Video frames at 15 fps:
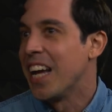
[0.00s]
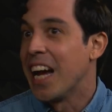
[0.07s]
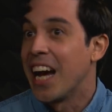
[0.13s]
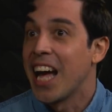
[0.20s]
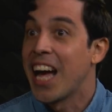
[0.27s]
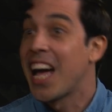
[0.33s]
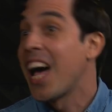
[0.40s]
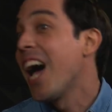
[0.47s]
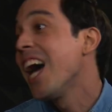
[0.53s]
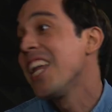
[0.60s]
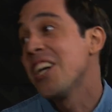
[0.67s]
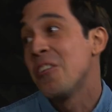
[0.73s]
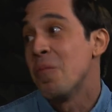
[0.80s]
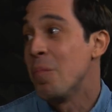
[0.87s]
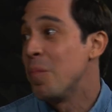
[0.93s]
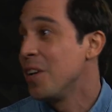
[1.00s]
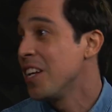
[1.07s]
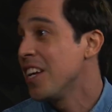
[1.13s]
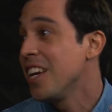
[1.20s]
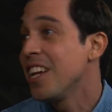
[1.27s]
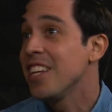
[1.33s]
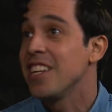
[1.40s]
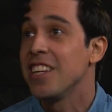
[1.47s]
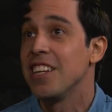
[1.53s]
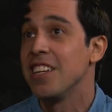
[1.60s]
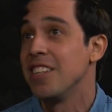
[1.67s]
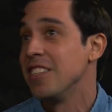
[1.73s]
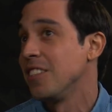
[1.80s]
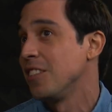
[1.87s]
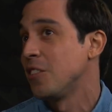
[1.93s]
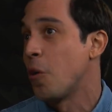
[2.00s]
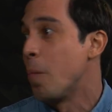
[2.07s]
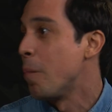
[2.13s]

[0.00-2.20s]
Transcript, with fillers: encajar y cumplir y